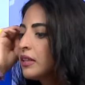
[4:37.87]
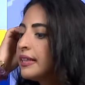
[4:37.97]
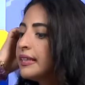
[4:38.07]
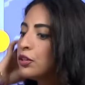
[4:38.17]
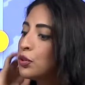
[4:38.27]

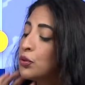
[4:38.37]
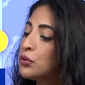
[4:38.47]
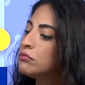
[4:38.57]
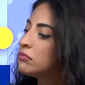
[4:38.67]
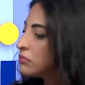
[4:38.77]
Et
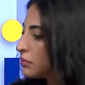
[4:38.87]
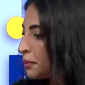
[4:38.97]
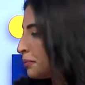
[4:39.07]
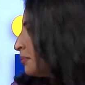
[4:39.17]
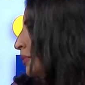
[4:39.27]

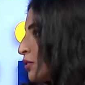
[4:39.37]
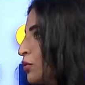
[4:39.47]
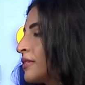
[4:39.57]
Bien sûr,